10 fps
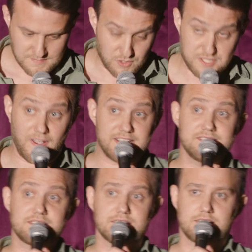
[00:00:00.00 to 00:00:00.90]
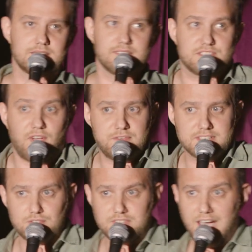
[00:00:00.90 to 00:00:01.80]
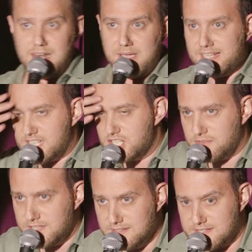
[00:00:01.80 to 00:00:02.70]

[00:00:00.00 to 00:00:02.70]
Und zweitens, ich, ich zweifle jetzt total an meinen gesellschaftlichen